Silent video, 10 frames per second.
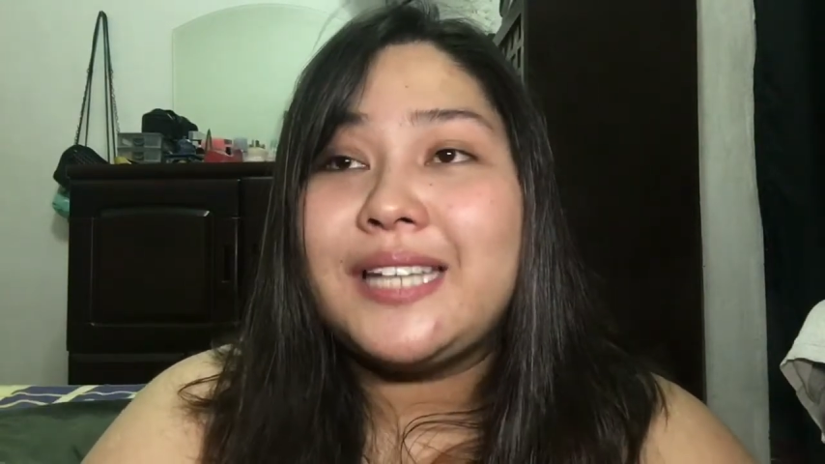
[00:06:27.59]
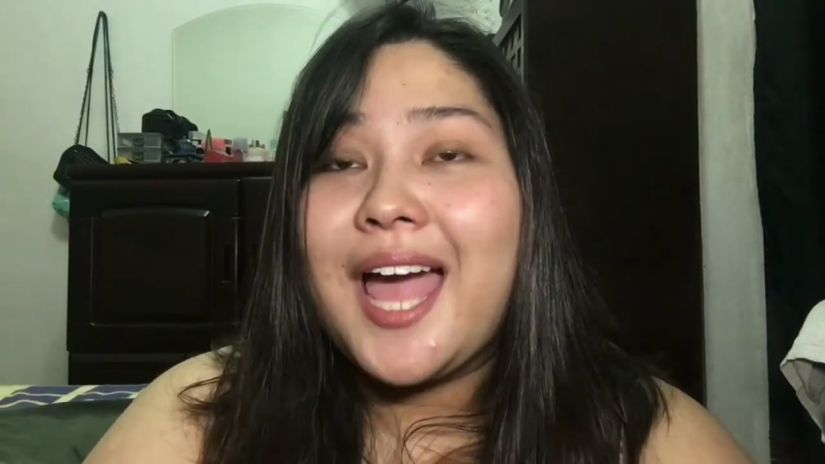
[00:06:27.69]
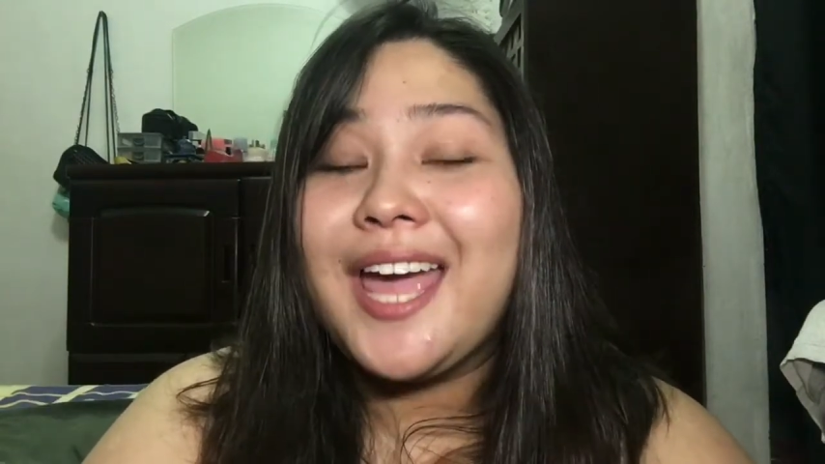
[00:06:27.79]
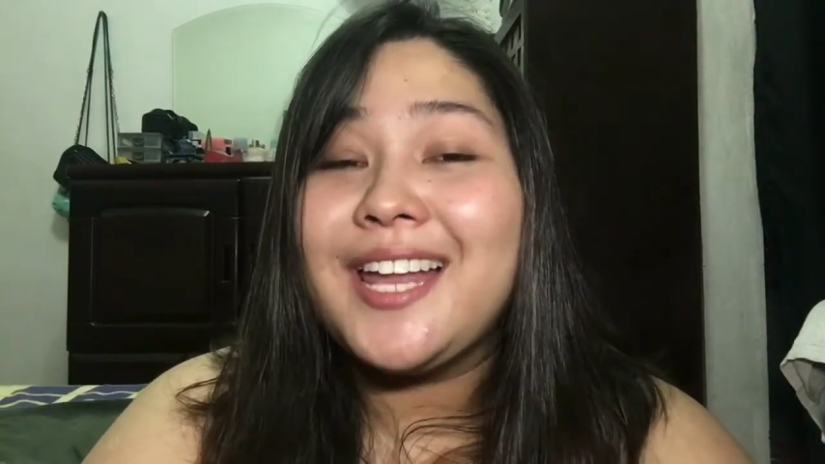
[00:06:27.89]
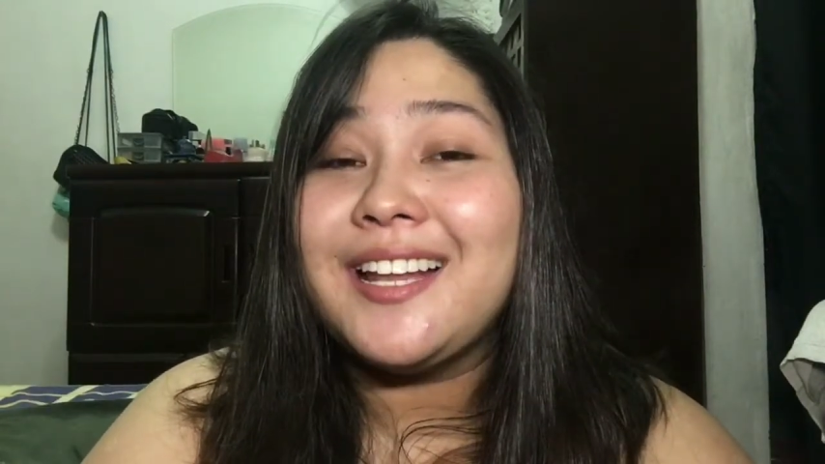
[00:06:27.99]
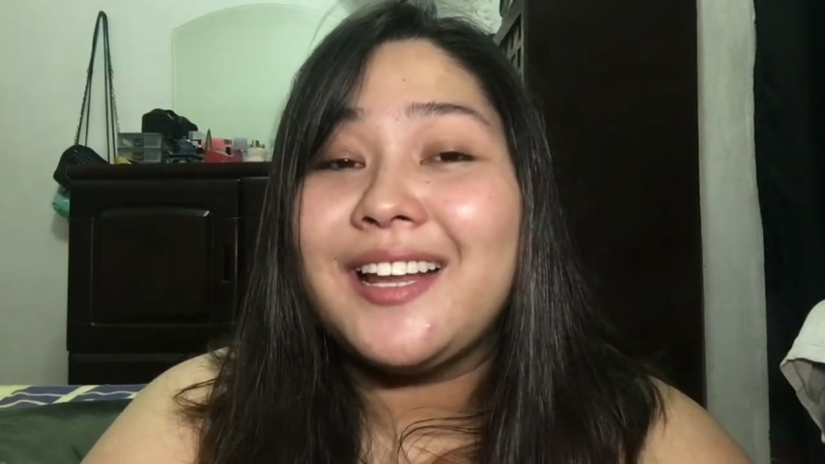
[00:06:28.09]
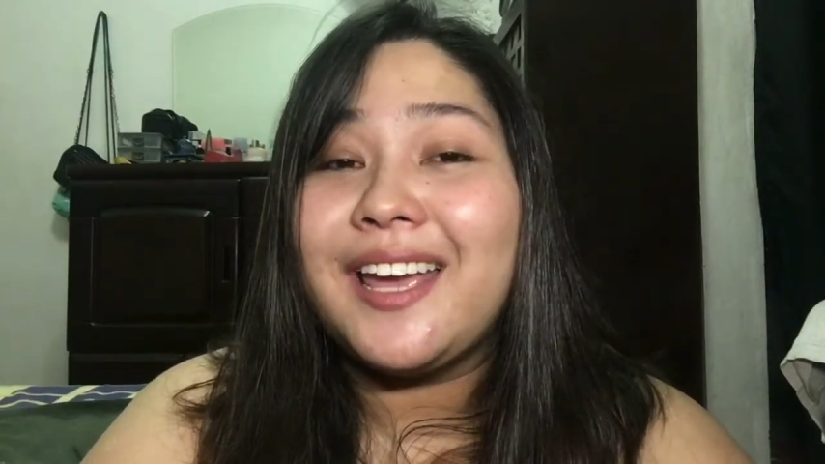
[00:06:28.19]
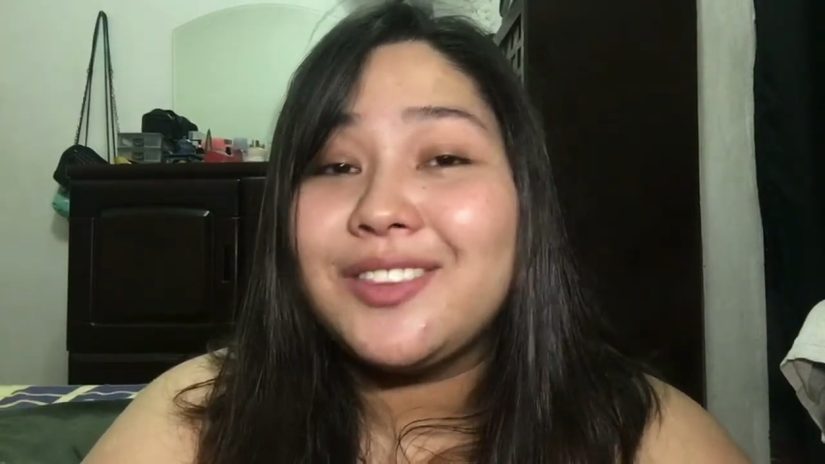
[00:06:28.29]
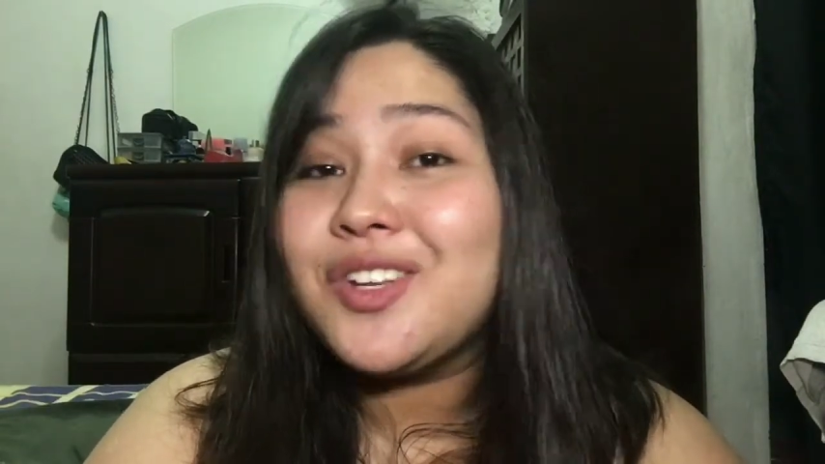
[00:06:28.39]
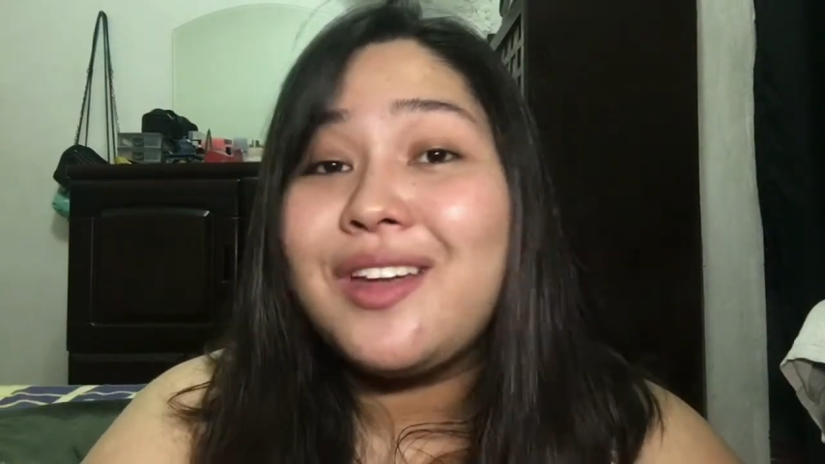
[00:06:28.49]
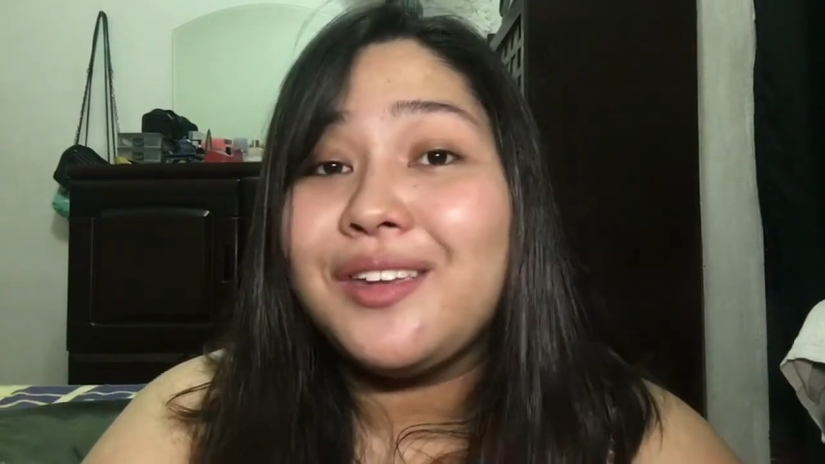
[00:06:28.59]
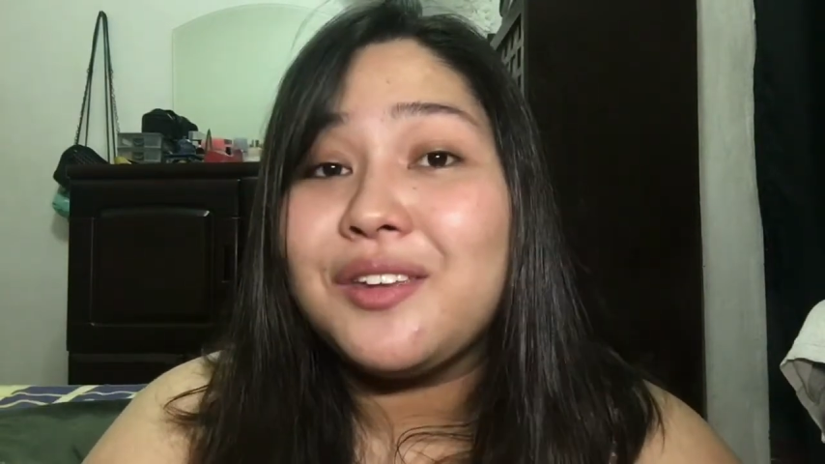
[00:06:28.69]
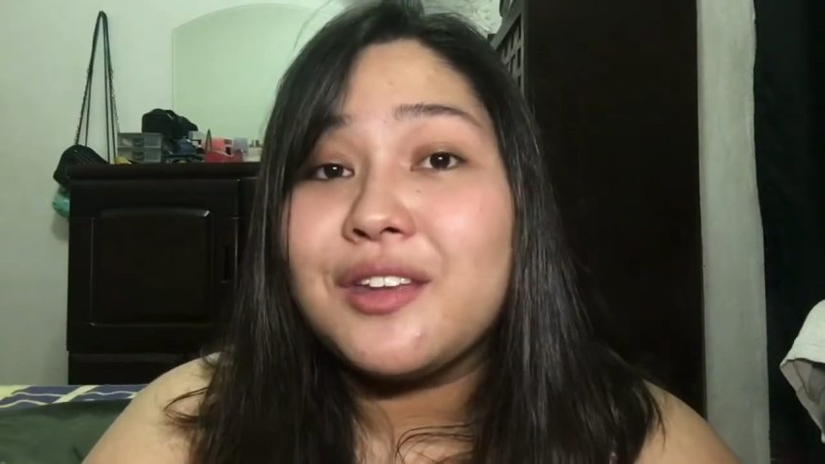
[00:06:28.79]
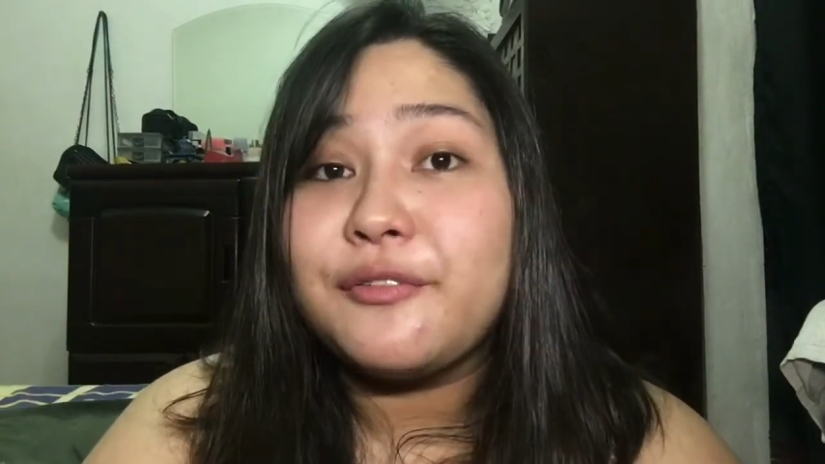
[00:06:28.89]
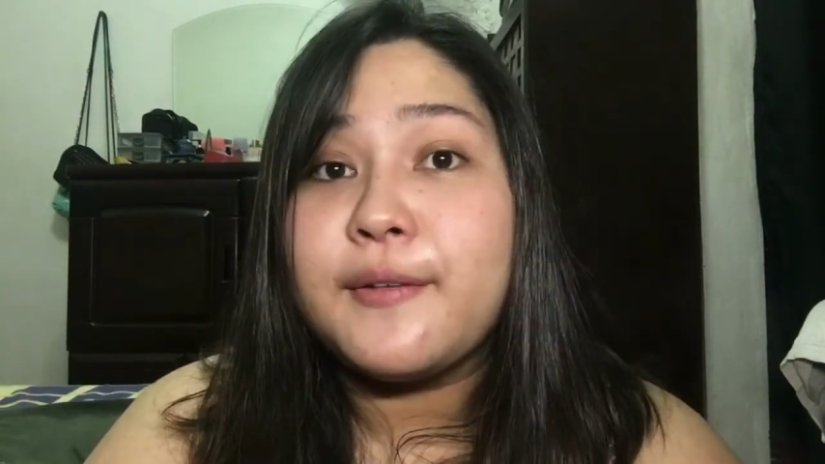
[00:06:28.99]
Dahil ito lang
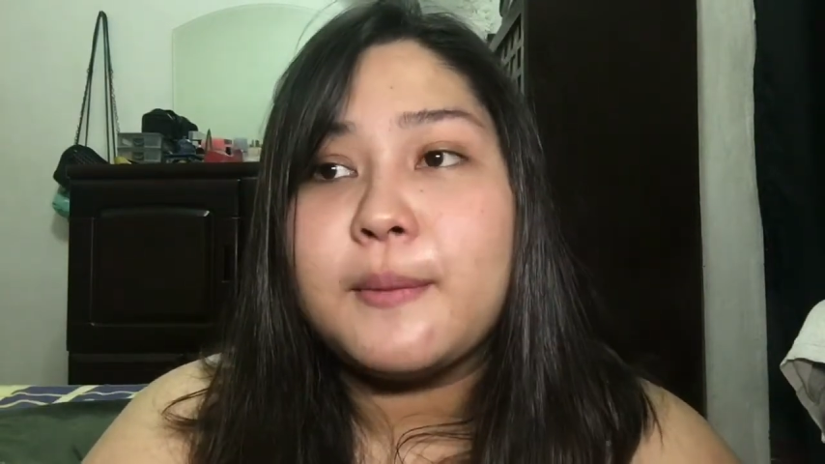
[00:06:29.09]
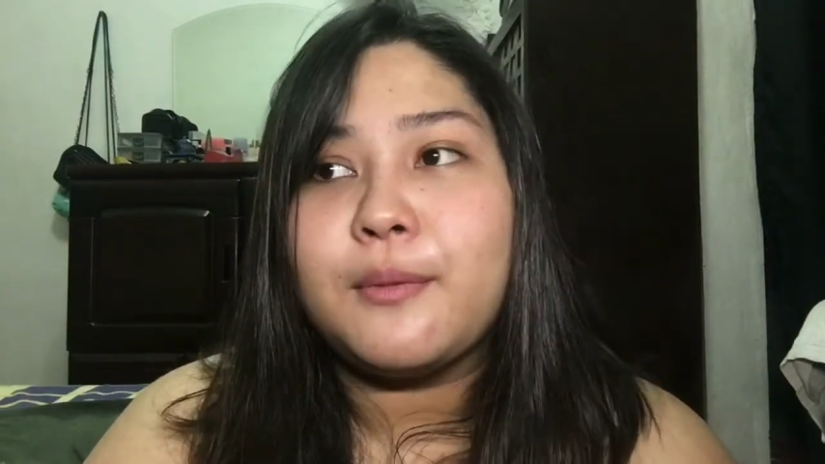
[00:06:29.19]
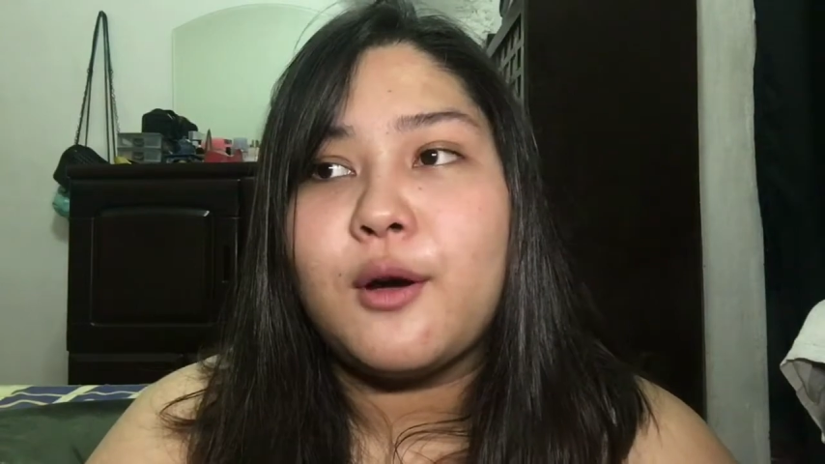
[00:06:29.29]
yung na-film